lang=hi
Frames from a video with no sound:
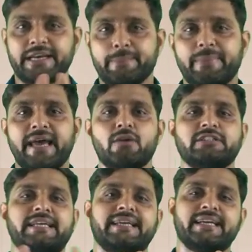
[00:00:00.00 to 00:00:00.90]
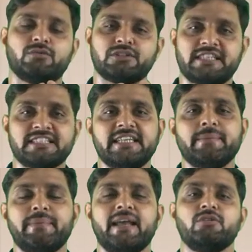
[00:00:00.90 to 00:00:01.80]
रिपेल हो जाएंगे एक दूसरे से
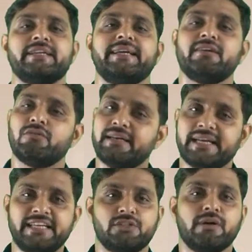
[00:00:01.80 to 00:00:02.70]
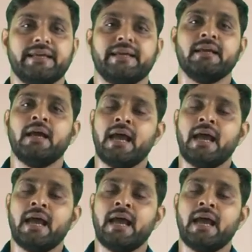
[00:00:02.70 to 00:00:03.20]
रिपेल हो जाएंगे वो नहीं जुड़ेंगे